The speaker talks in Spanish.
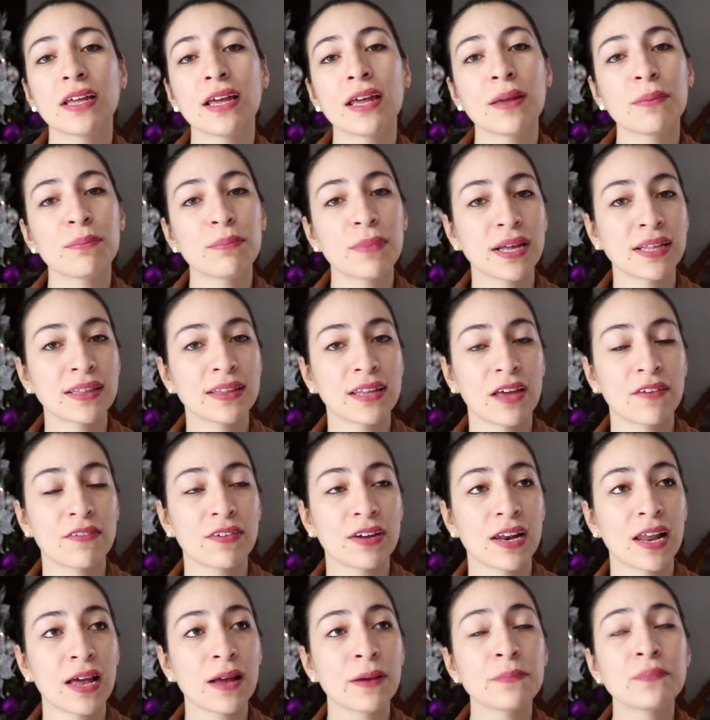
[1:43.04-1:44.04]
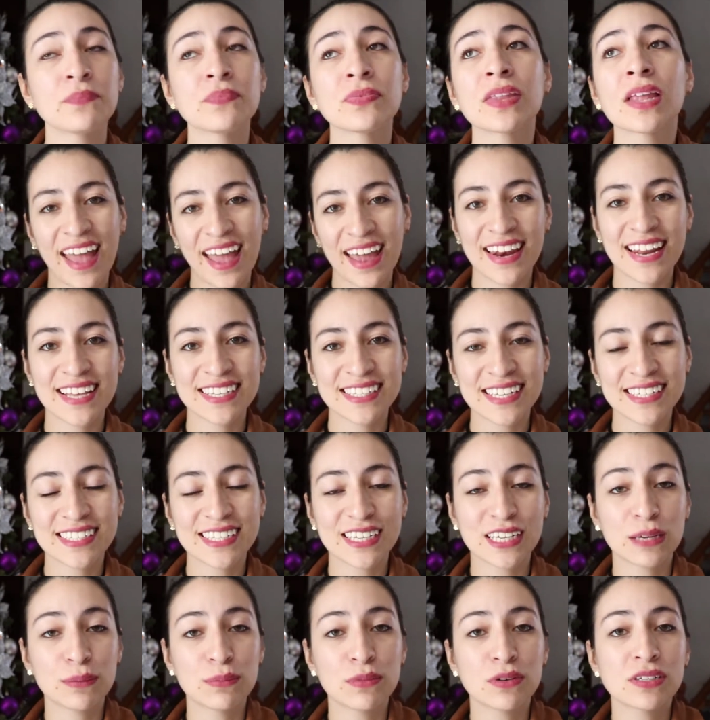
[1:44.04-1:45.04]
de Matt Diabella. En este
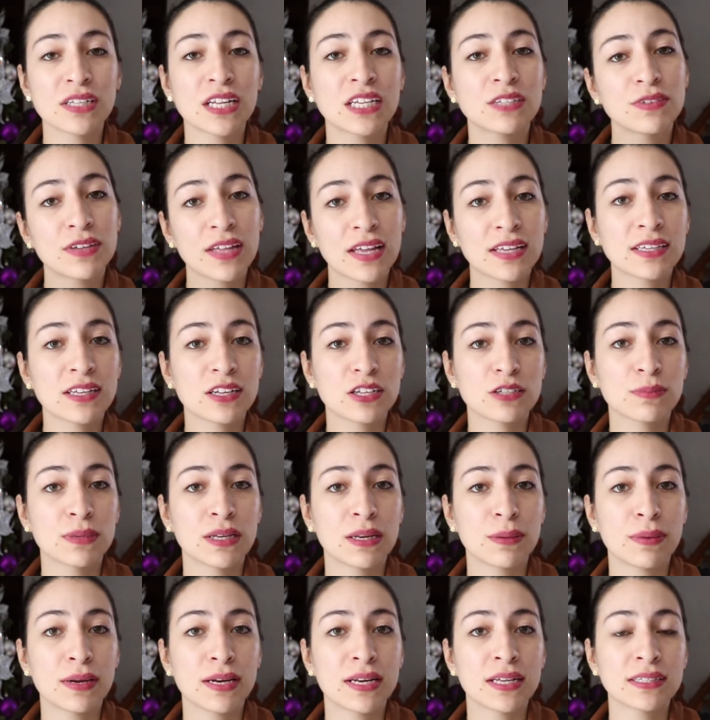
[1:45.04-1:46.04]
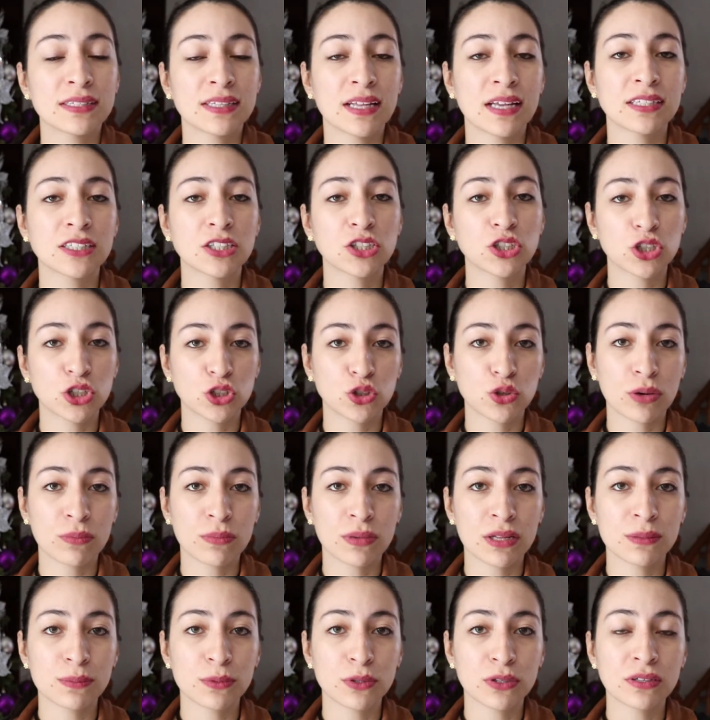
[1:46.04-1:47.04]
seguimos las vidas de los minimalistas Joshua
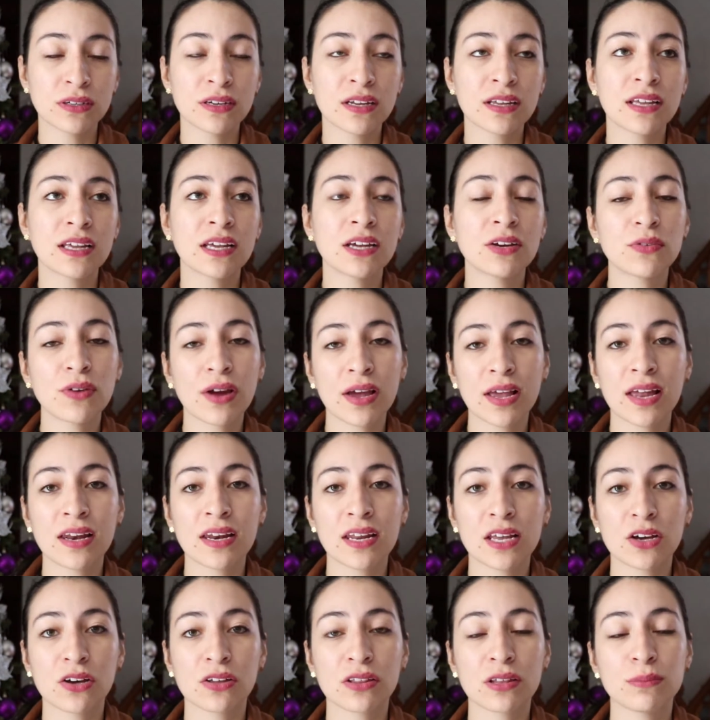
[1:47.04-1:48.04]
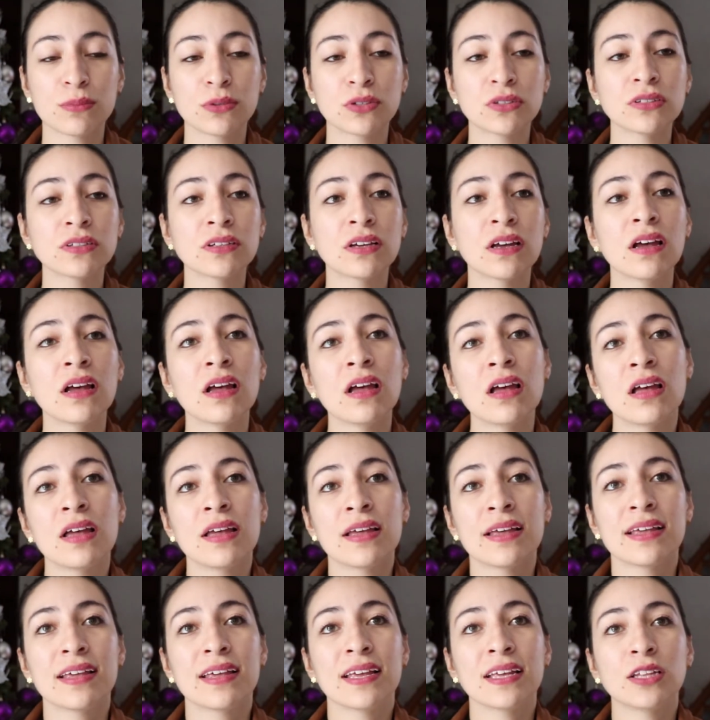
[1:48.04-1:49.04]
Milburn y Ryan Nicodemus,
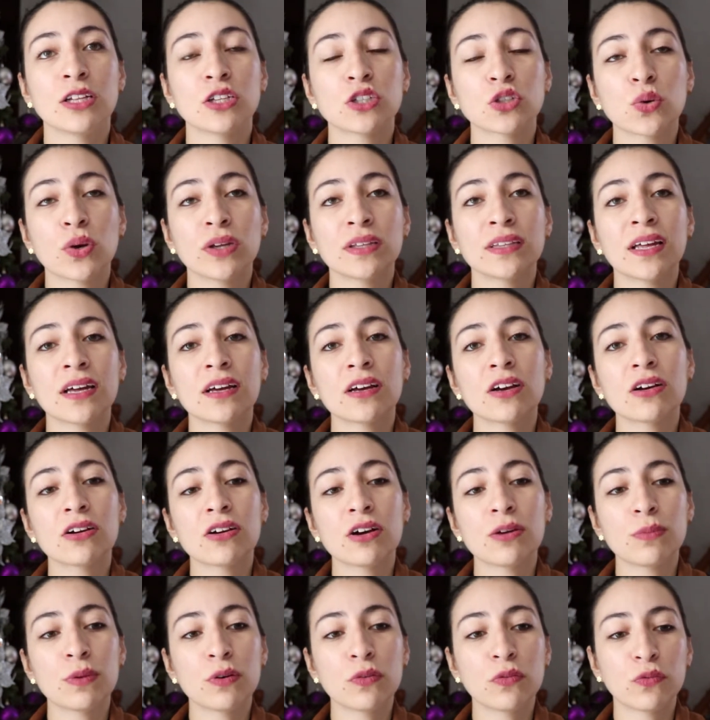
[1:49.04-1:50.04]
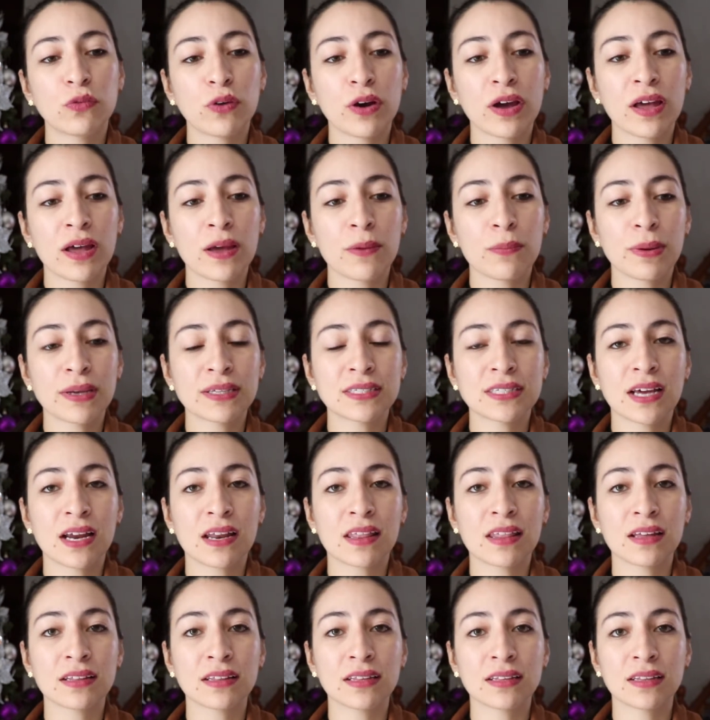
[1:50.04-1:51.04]
y nos cuentan cómo fue
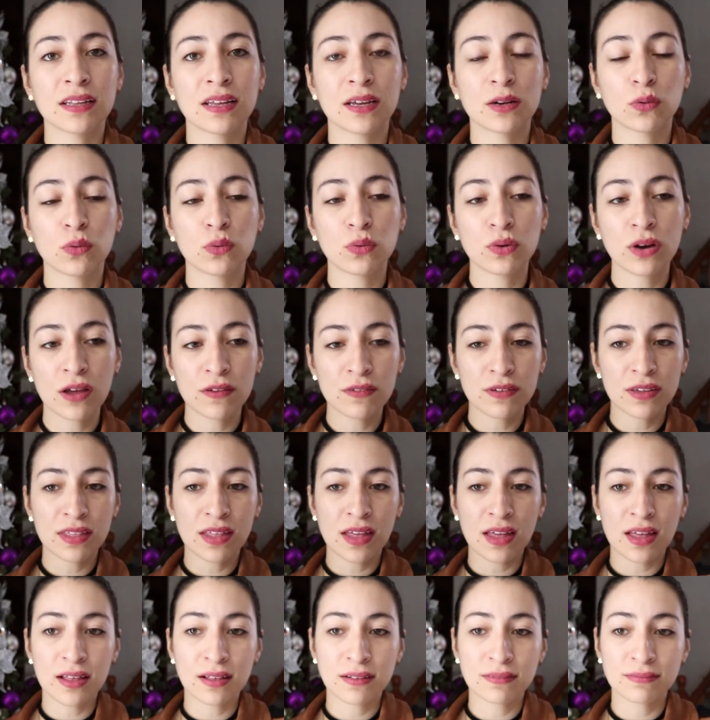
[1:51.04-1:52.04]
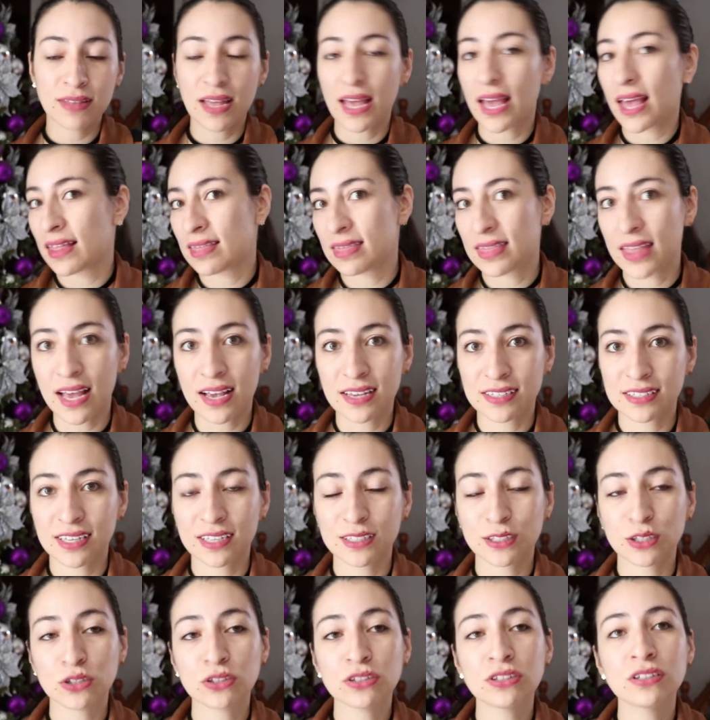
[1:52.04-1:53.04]
pasar de tener una vida de
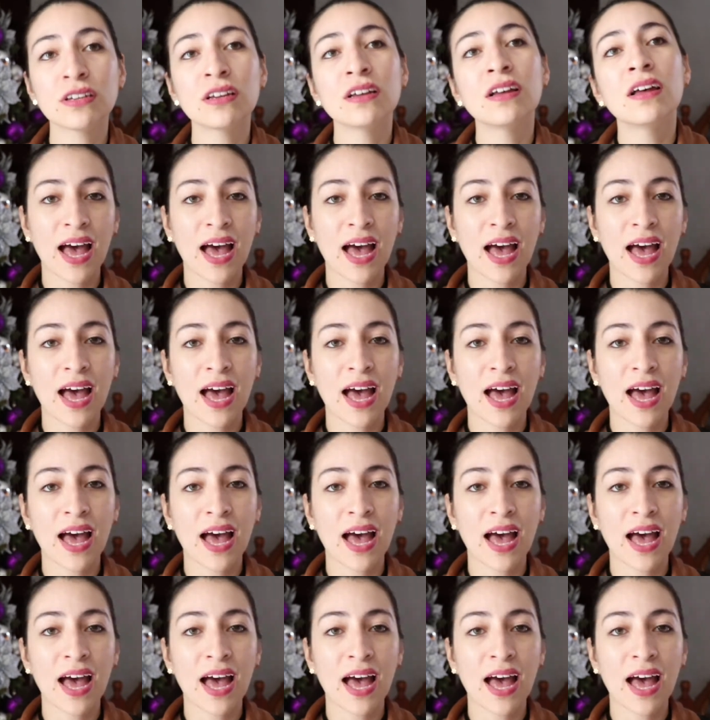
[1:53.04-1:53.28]
excesos